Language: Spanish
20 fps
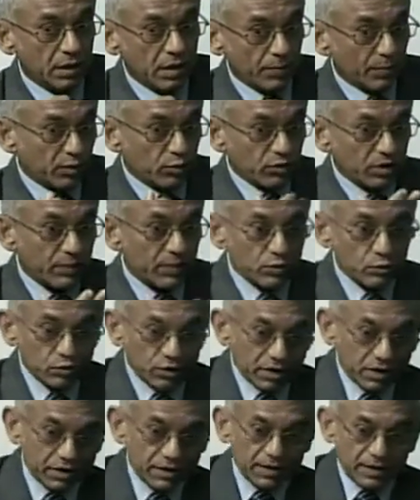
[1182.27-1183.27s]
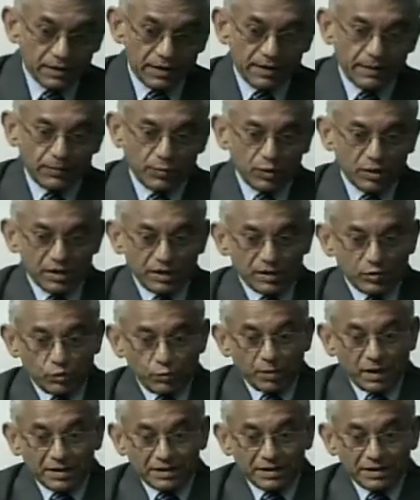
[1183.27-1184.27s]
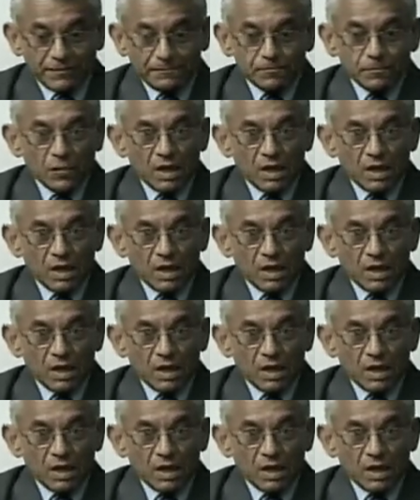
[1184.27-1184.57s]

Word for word: pero también ustedes tienen que poner de su parte,